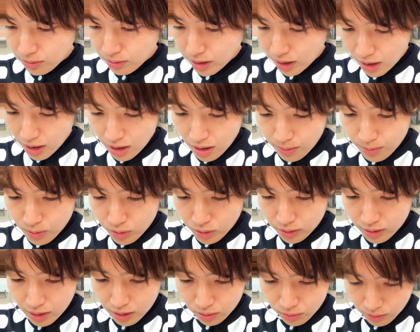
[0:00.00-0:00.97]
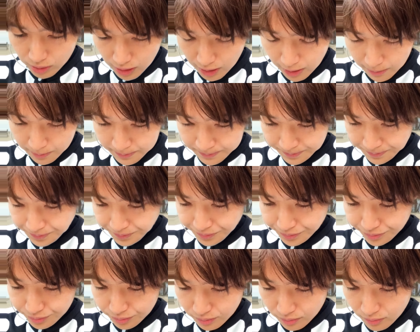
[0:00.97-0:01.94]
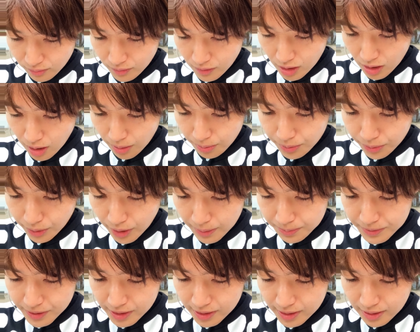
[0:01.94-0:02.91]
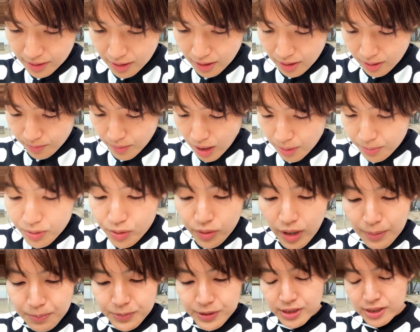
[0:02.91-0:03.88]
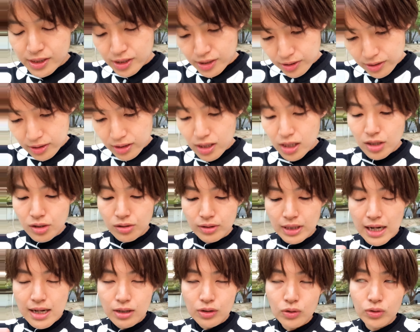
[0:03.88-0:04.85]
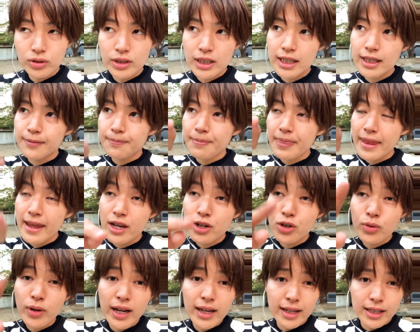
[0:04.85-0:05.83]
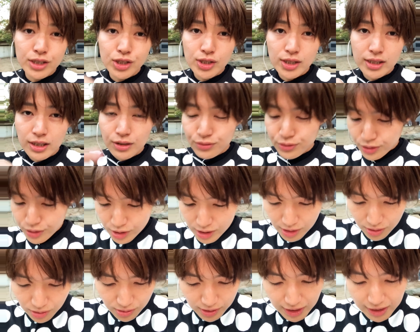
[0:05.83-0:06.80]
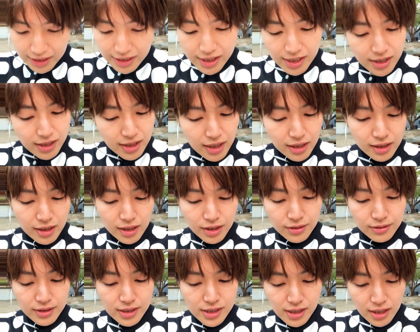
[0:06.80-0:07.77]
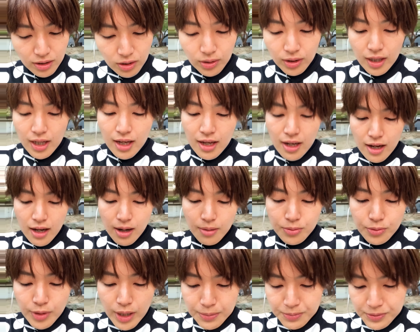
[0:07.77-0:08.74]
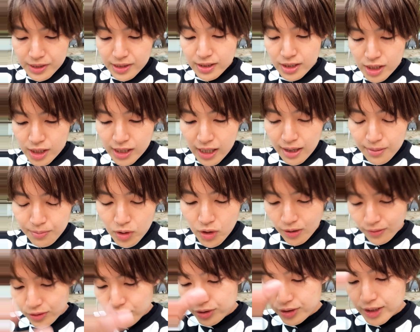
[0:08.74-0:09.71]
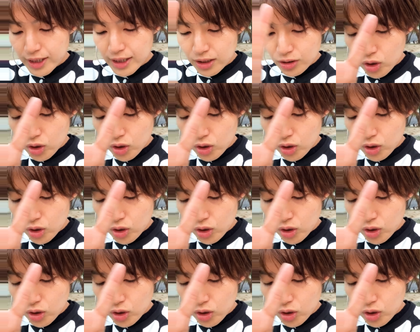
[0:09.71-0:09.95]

これ英文だとね abrupt っていう単語に ly がついて副詞の形になっているんですけど、 abrupt 自体も不意